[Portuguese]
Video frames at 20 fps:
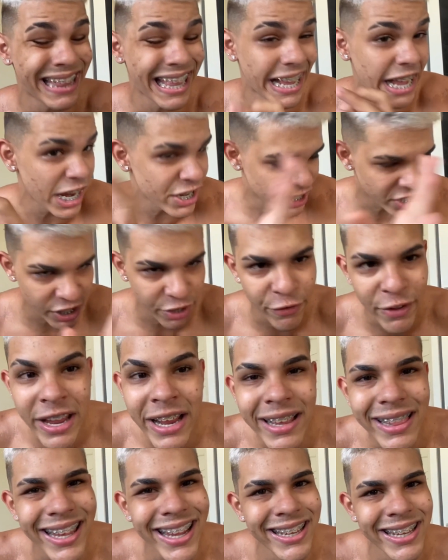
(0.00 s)
quer escrever em
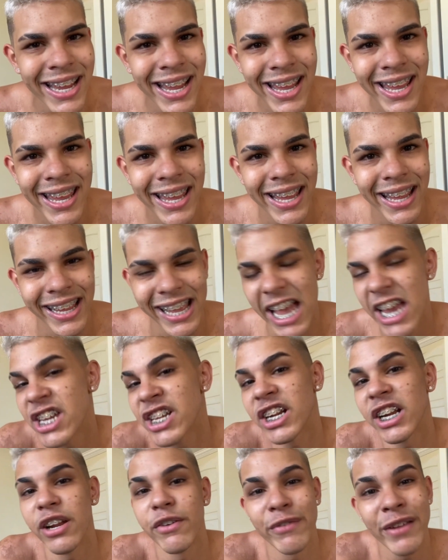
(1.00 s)
inglês, né? Quer
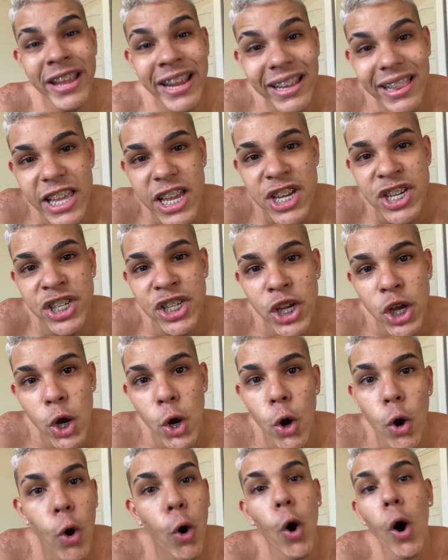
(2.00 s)
escrever em inglês.
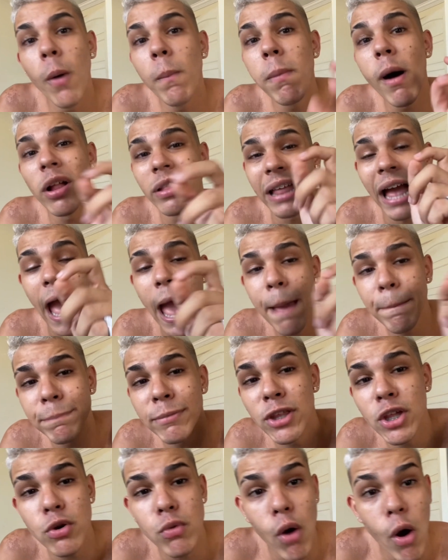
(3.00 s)
Ou bota Happy
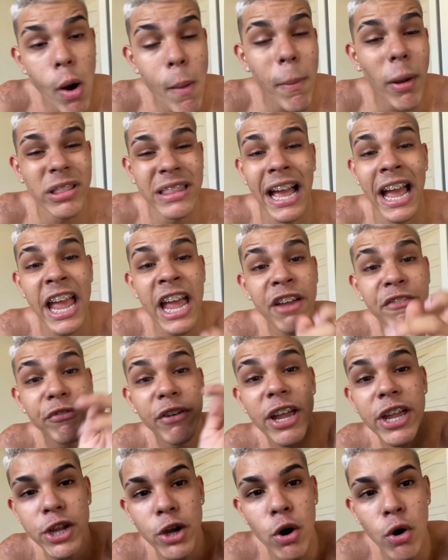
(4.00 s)
New Year, bota
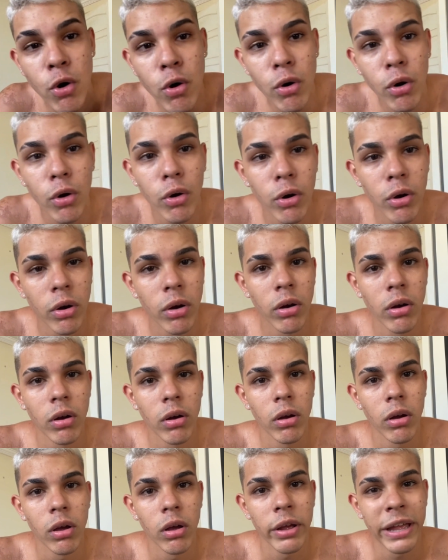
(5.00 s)
Réveillon.
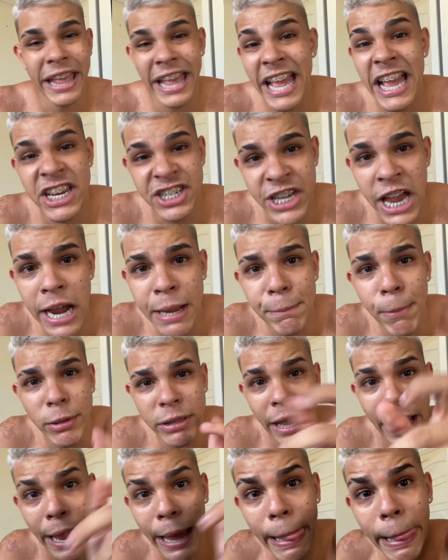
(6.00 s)
Quem é jegue bota
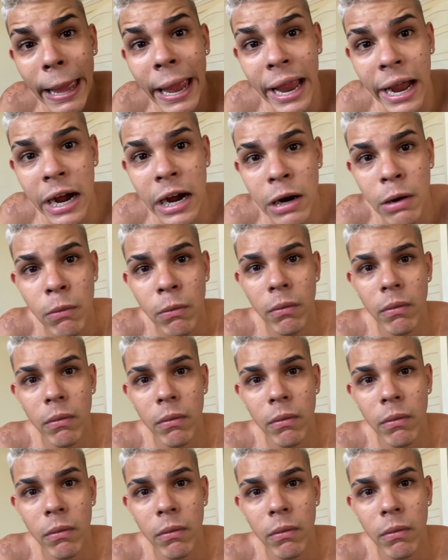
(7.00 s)
Rei Leão.